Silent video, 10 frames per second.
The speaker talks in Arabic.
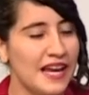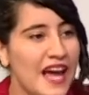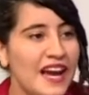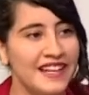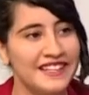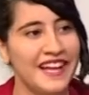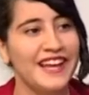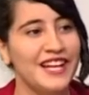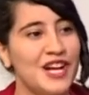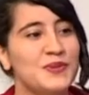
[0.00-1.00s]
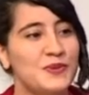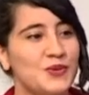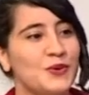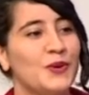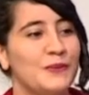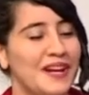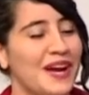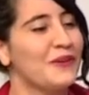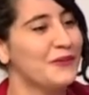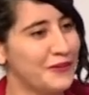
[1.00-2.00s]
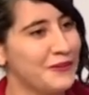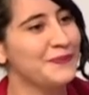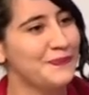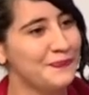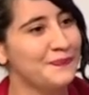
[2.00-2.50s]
الاقل تنحي لها شوي شعور بالخوف ما